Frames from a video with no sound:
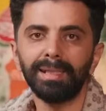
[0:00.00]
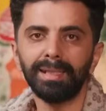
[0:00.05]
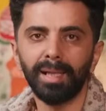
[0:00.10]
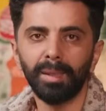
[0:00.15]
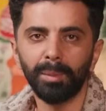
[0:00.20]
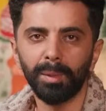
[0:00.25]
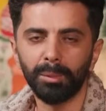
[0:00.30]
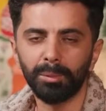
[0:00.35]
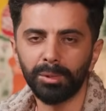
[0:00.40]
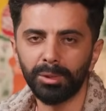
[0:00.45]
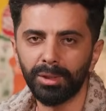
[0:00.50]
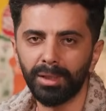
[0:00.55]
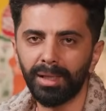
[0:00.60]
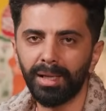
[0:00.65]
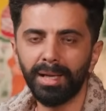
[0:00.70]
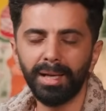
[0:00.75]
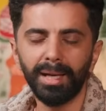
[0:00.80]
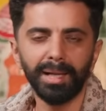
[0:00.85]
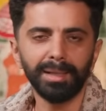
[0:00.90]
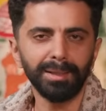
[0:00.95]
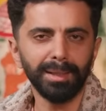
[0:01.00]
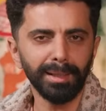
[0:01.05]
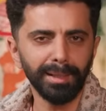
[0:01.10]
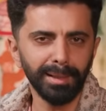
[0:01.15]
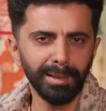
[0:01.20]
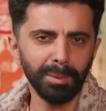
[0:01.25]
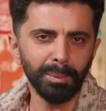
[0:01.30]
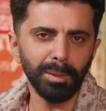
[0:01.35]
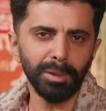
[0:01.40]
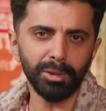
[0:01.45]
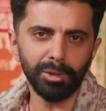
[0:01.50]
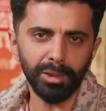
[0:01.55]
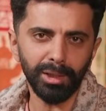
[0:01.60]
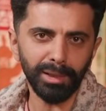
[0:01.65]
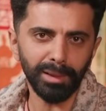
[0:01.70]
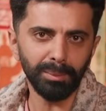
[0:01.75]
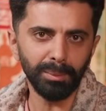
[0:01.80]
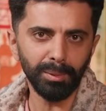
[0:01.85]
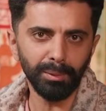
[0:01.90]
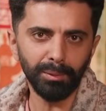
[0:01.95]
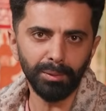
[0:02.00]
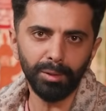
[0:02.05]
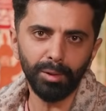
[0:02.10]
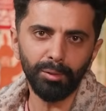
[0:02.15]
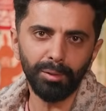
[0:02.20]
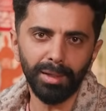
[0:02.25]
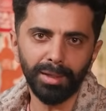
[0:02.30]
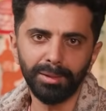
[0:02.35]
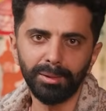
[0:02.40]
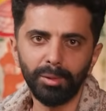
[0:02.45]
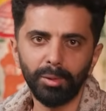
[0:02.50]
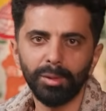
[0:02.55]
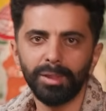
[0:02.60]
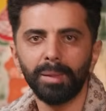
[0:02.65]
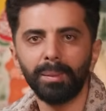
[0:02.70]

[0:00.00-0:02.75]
ikram etmişler. Hatta Garima'nın çektiği bir video vardı. O